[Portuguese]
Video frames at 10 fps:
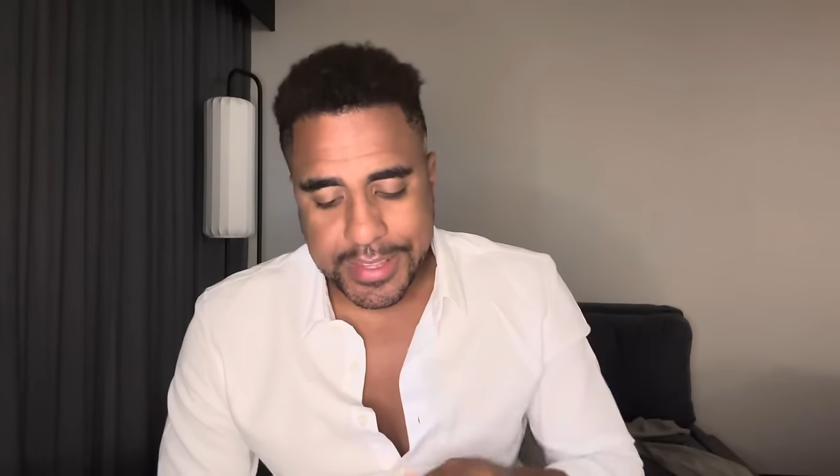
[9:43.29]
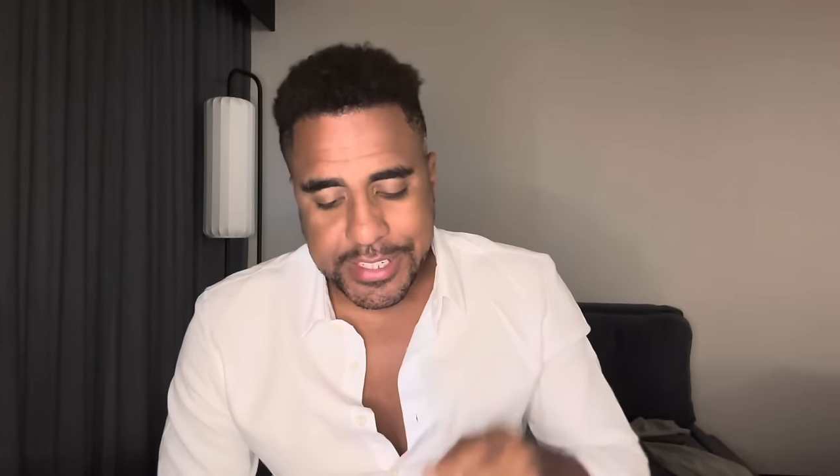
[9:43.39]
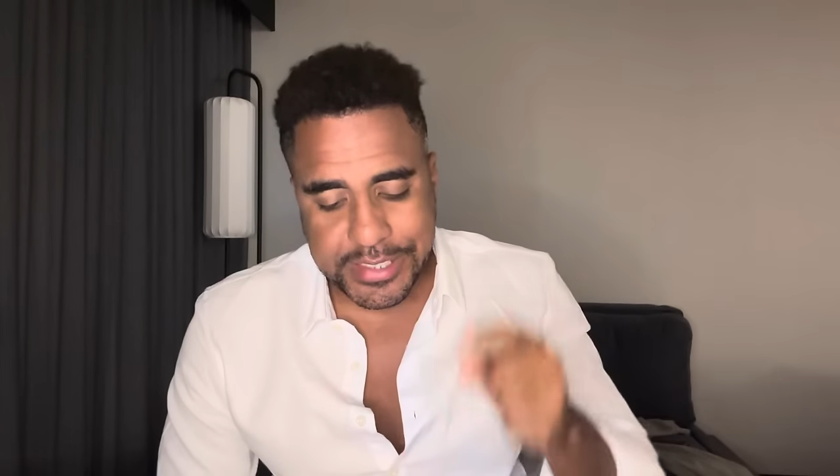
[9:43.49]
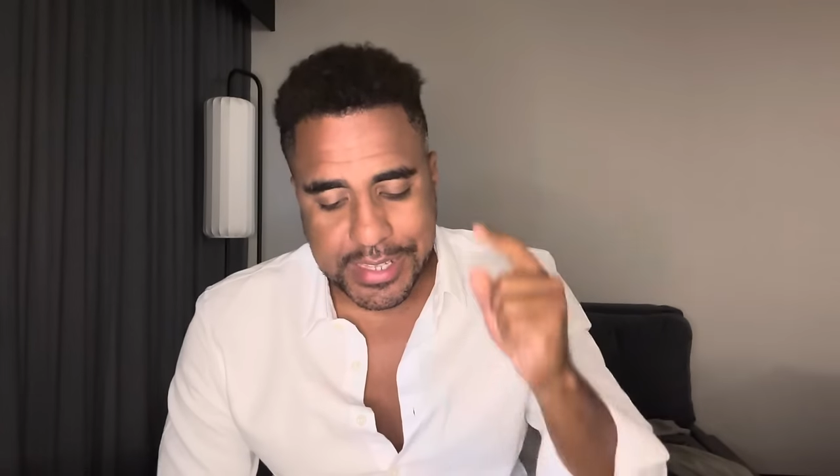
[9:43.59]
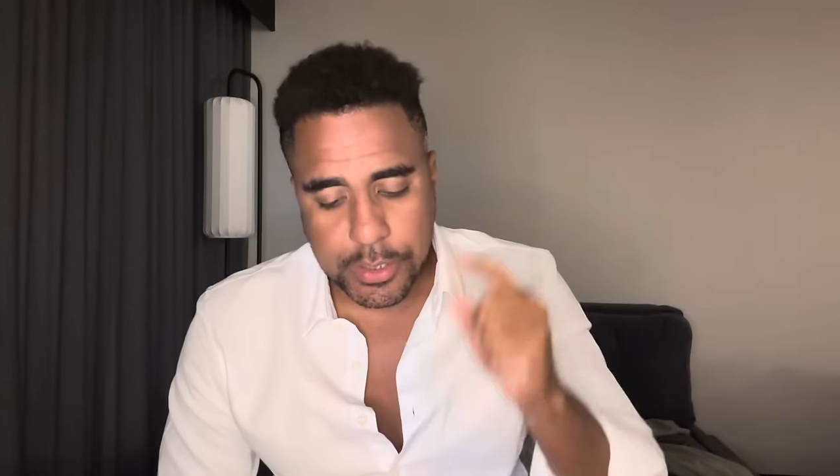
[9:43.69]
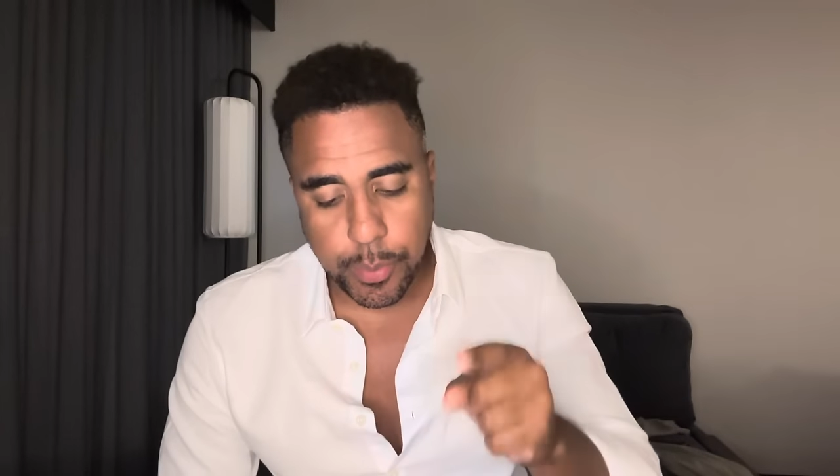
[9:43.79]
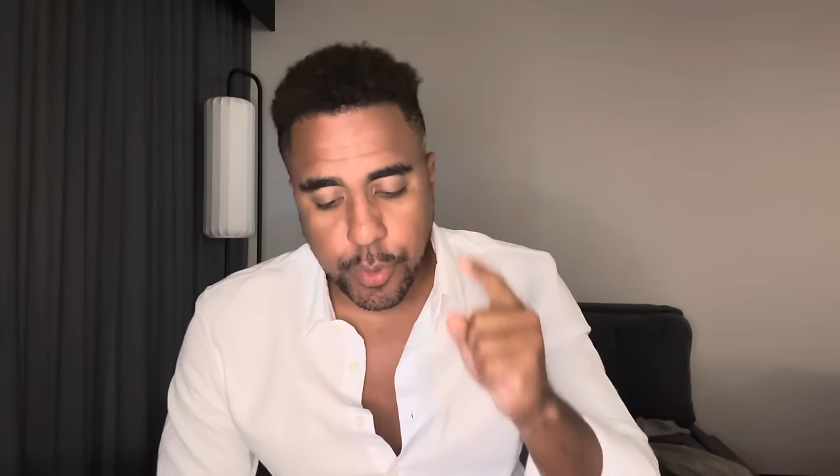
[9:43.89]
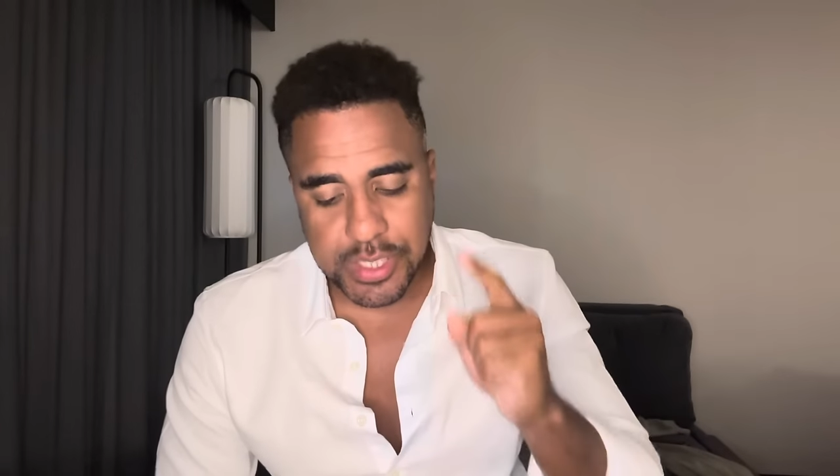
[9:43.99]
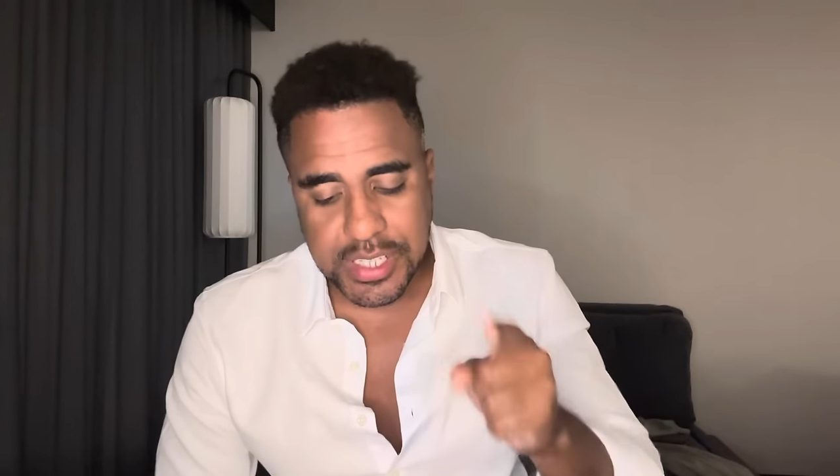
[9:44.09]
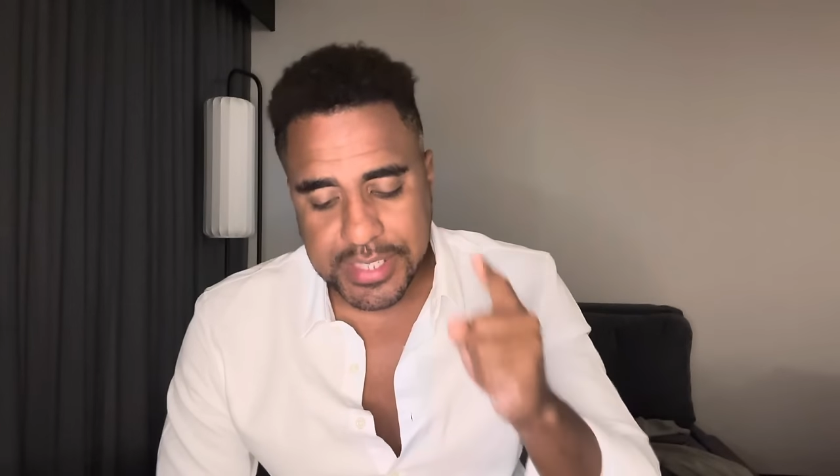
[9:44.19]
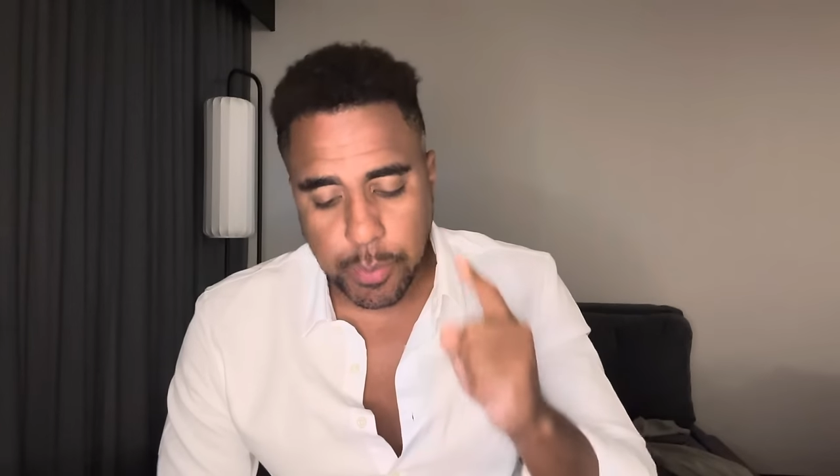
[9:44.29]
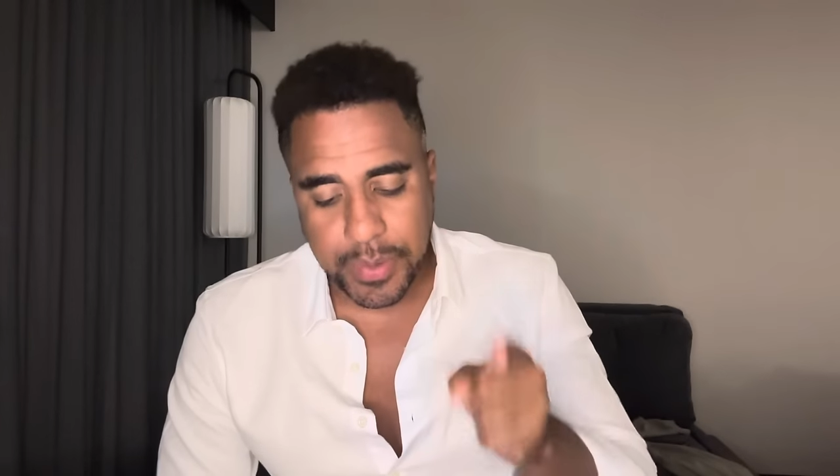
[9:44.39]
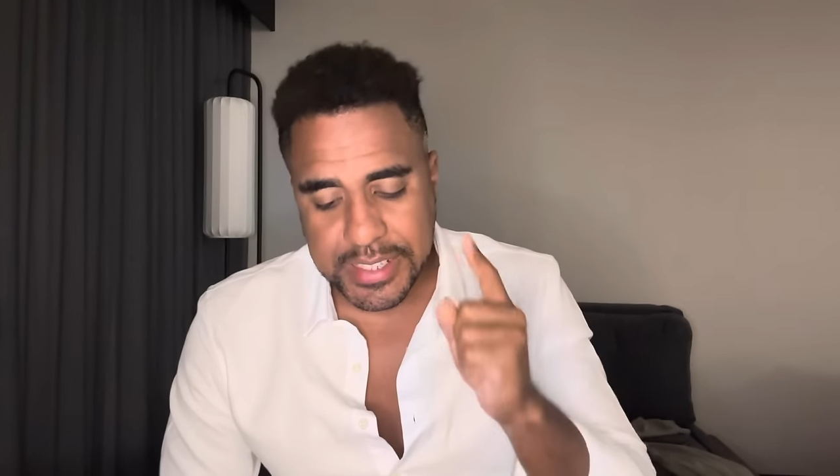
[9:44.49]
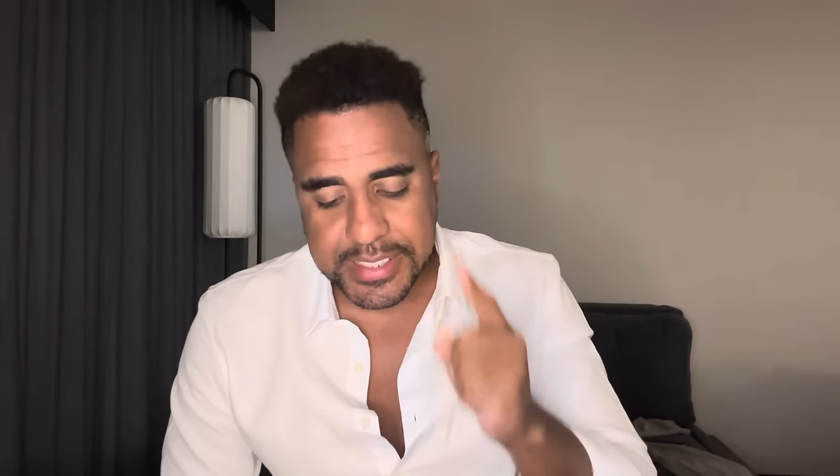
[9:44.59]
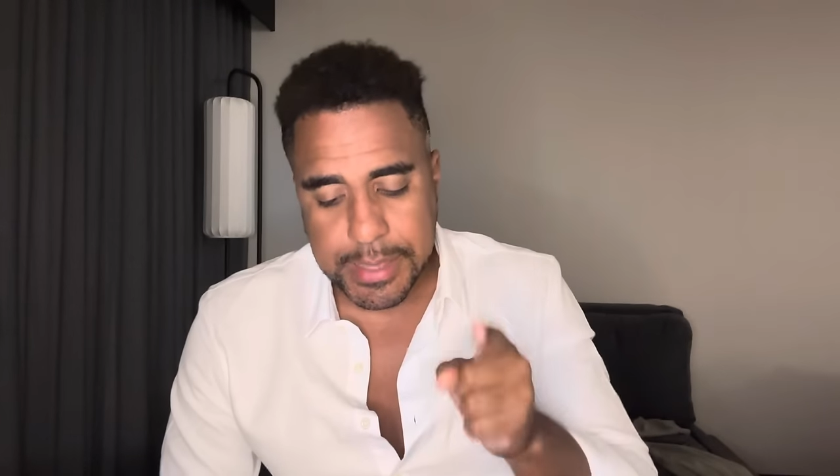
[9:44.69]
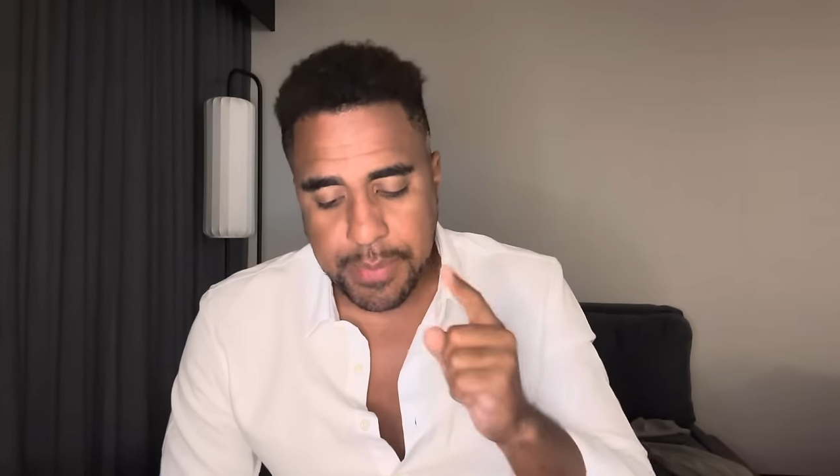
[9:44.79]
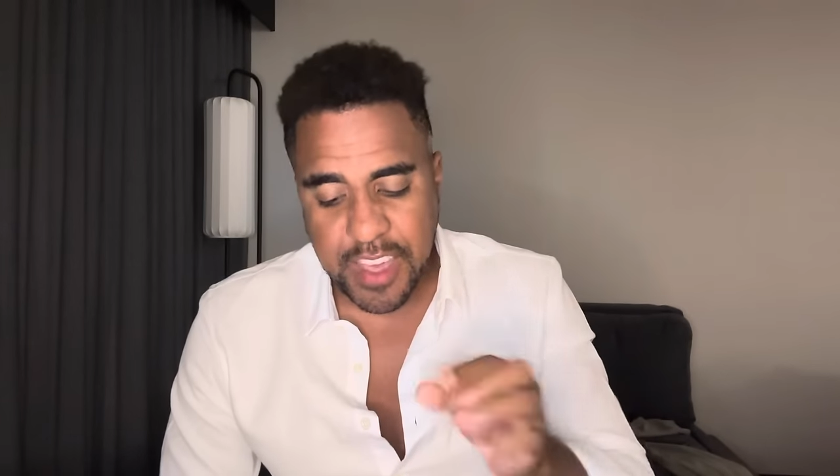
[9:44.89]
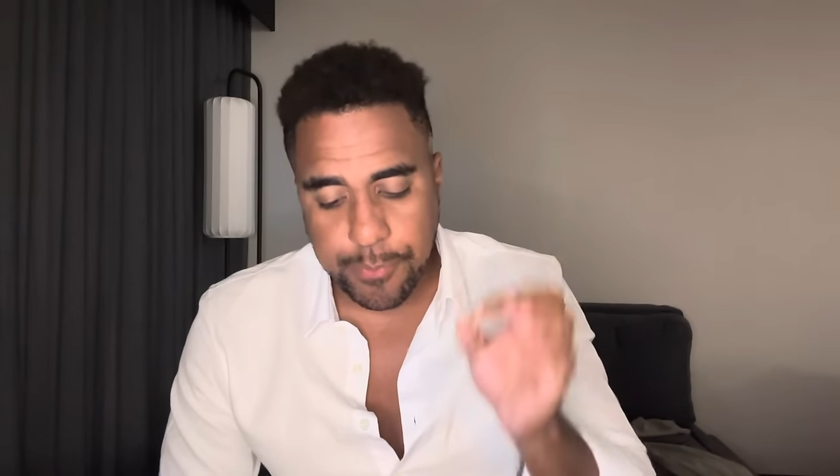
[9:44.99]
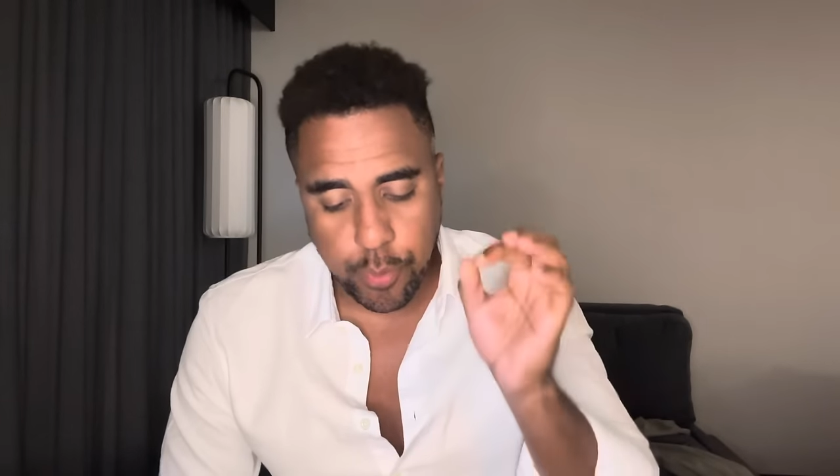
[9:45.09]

Ele está sendo processado pela CBF